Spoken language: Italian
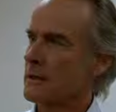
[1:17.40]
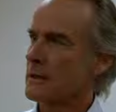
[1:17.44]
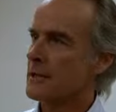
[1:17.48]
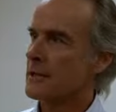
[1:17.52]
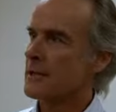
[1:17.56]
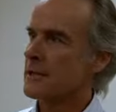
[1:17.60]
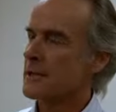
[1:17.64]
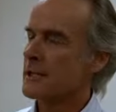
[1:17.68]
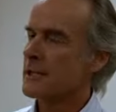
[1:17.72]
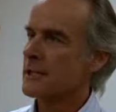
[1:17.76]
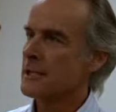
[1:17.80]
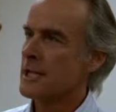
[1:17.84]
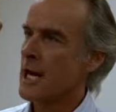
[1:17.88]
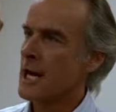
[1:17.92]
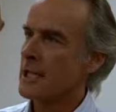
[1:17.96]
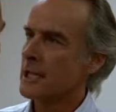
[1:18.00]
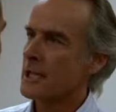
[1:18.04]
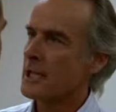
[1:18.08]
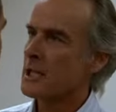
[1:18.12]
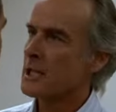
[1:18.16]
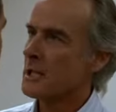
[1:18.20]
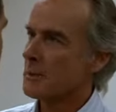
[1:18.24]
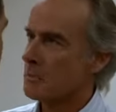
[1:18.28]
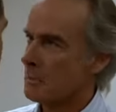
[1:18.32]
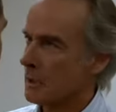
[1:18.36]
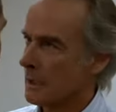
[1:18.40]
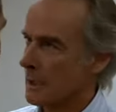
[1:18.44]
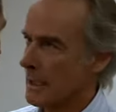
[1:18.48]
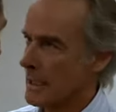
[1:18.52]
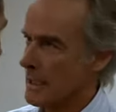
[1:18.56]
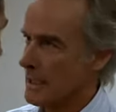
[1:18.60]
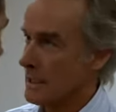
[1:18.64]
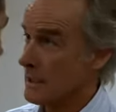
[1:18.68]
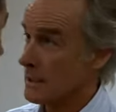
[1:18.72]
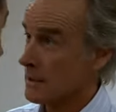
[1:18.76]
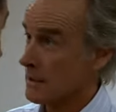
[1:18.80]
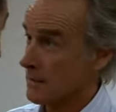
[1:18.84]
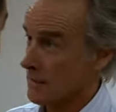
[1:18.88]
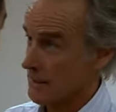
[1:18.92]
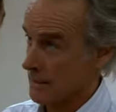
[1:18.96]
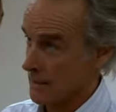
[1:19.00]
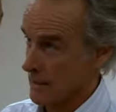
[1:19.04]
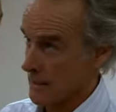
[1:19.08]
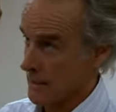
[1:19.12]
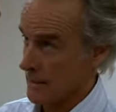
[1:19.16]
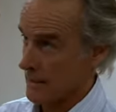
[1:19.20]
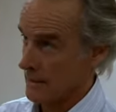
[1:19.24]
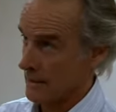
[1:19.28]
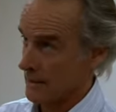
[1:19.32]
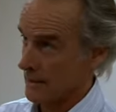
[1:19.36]
Questo non è il posto adatto per
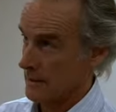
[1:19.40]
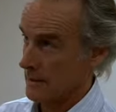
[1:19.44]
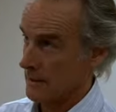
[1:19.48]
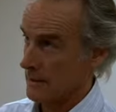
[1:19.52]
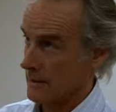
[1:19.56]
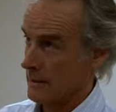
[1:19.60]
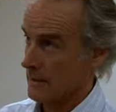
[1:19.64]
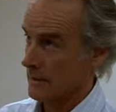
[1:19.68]
discutere.